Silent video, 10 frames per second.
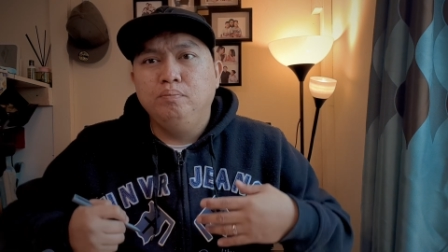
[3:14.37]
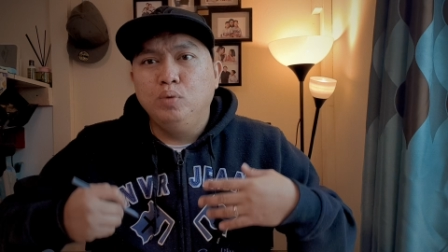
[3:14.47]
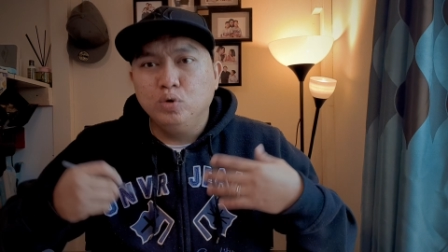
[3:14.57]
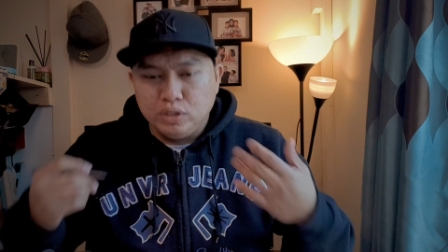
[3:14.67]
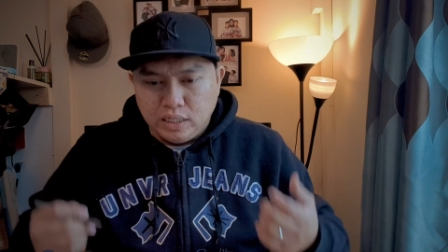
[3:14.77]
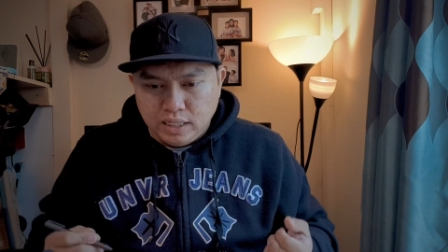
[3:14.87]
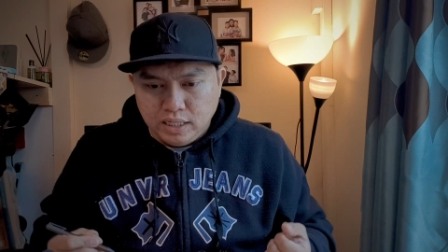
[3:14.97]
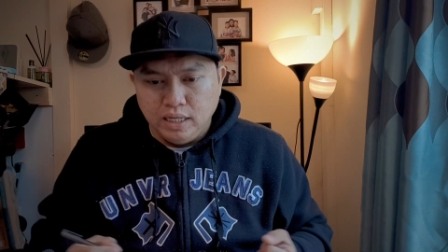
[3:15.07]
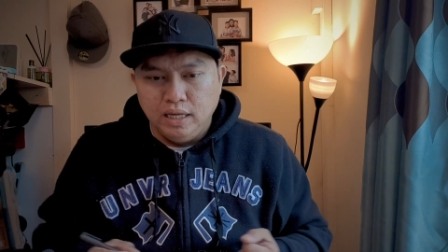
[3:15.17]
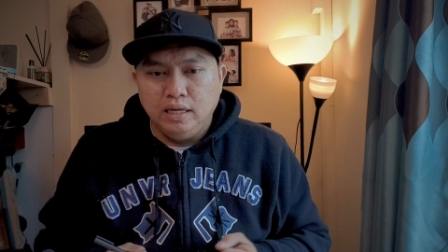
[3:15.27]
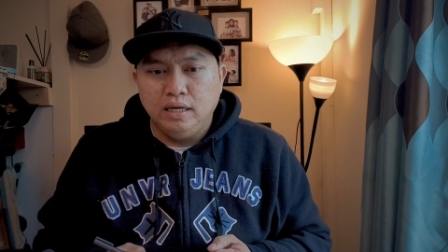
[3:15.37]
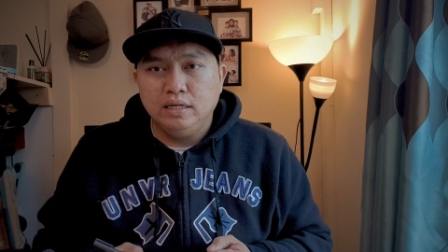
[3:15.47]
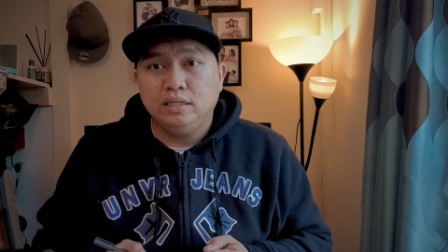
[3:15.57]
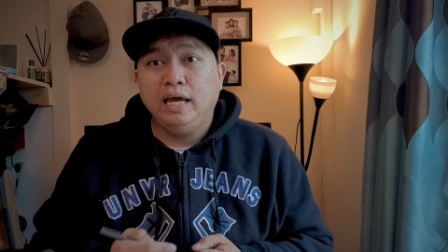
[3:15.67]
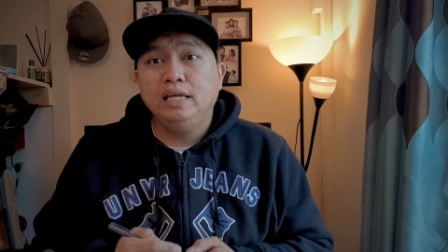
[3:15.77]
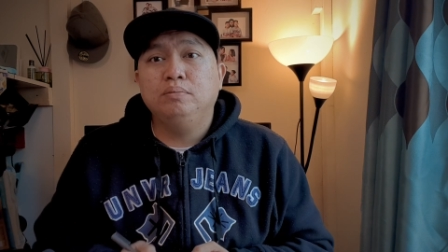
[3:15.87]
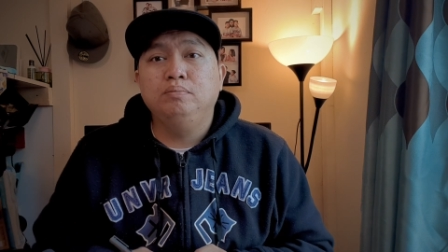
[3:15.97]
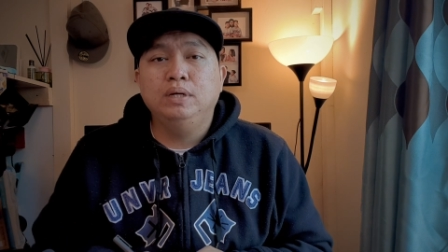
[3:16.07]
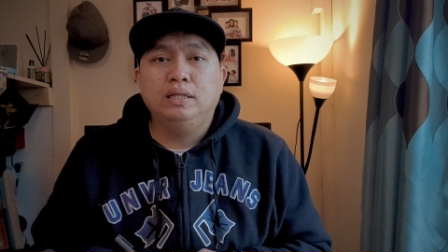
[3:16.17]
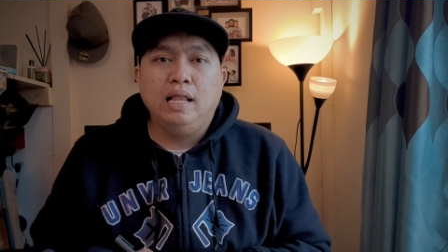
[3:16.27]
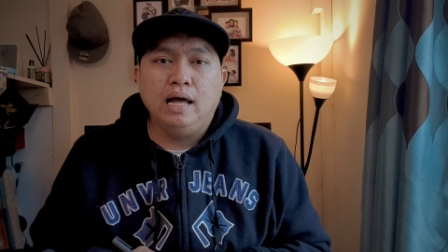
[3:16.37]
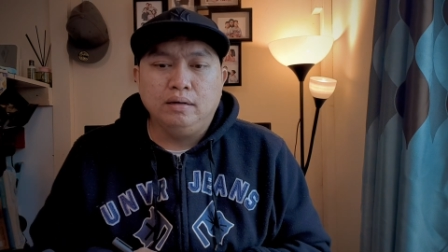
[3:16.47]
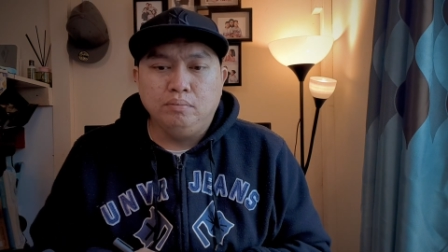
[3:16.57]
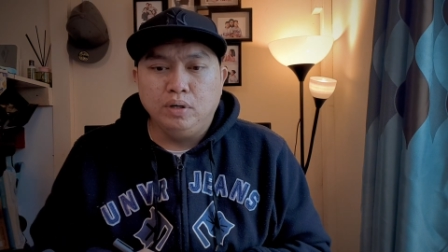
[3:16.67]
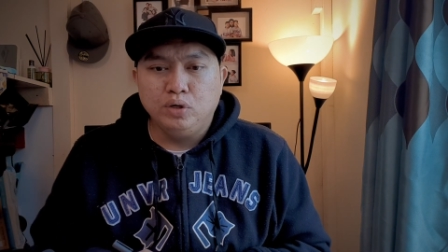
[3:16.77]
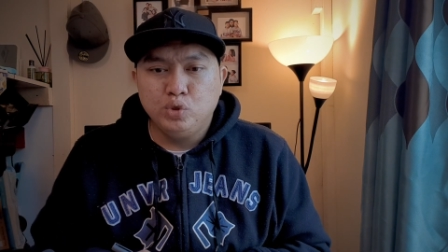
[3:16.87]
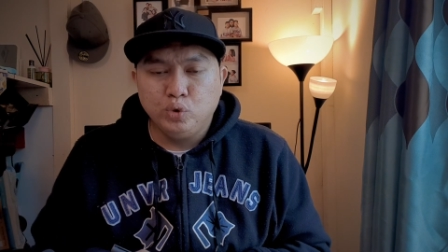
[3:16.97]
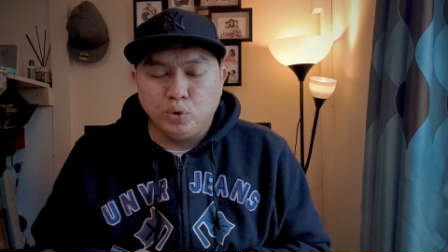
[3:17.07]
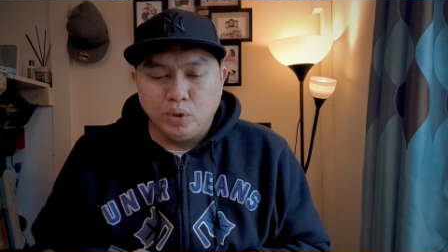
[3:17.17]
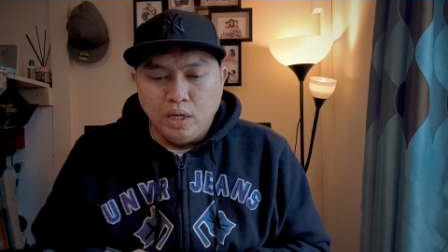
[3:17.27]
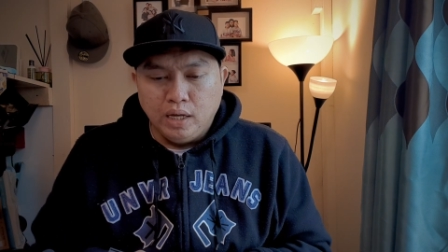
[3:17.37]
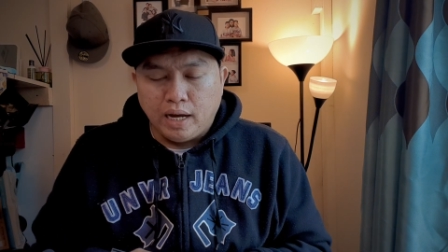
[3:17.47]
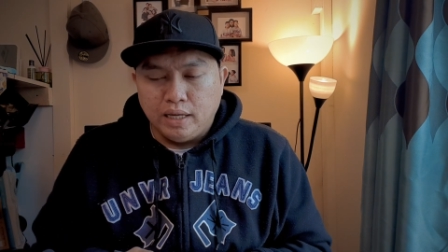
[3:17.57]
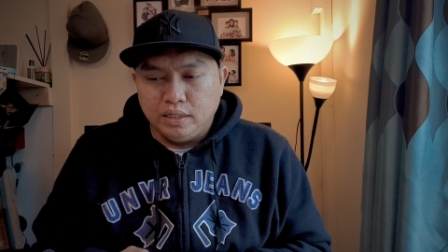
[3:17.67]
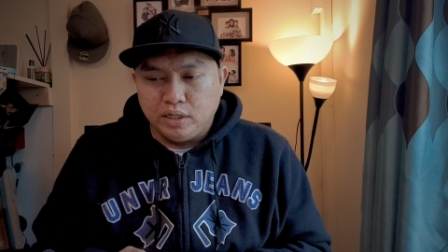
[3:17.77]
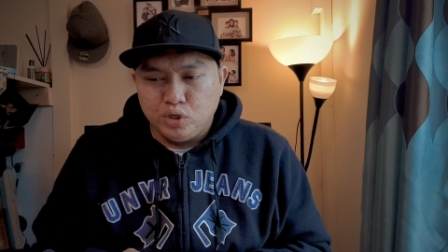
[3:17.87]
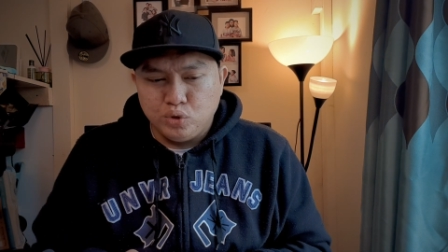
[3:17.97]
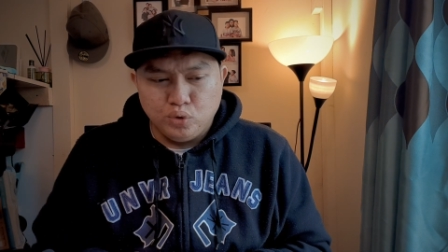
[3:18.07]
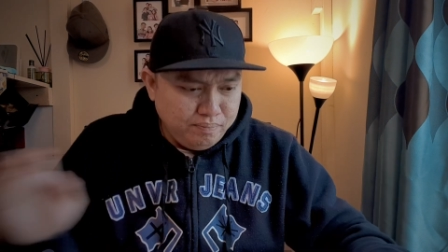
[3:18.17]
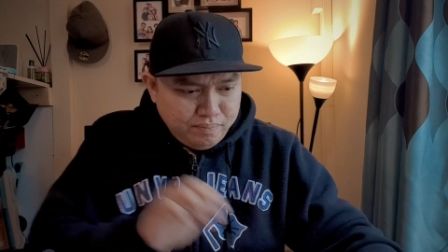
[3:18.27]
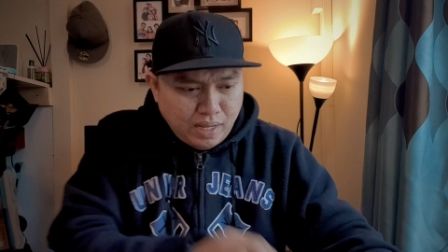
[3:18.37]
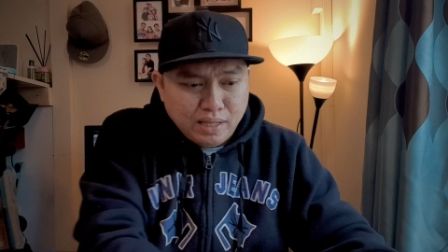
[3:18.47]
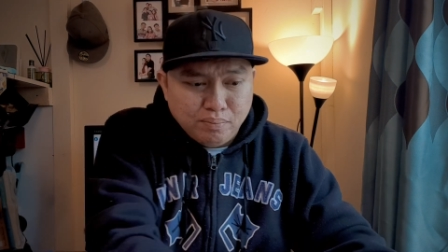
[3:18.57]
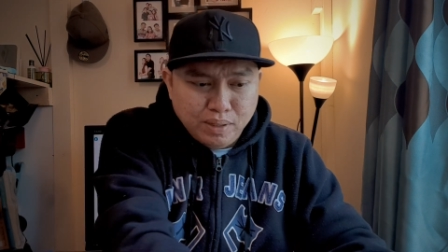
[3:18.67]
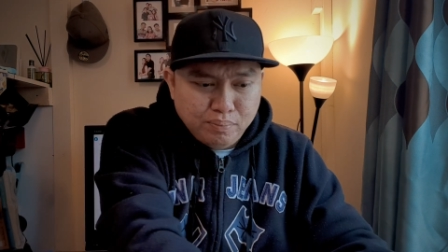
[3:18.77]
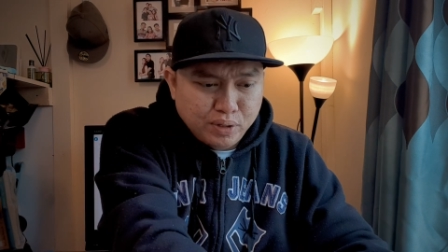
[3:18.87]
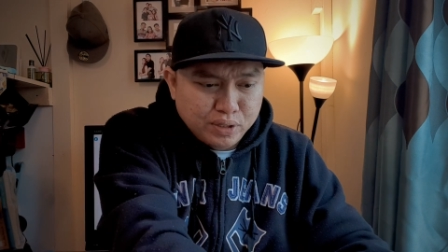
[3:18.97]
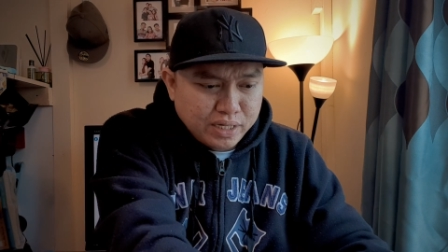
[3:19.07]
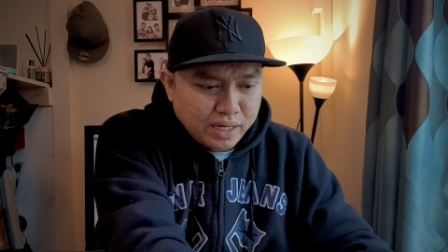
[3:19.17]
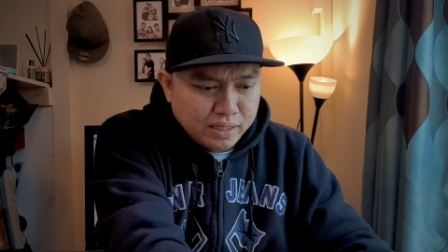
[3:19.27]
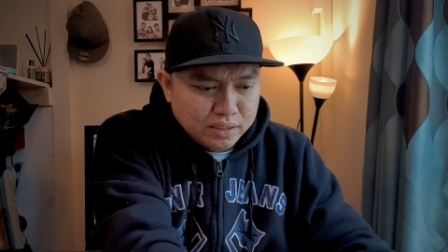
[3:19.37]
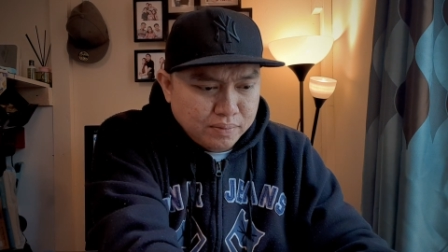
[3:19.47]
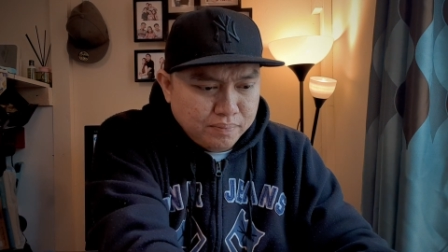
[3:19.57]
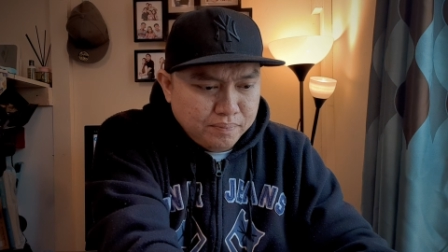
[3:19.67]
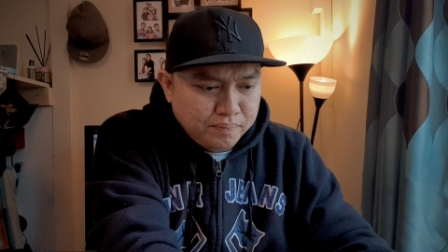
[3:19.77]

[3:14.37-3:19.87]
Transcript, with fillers: mostly is 8 bit lang mag shoot kaya yung i-shoot 8 bit per seconds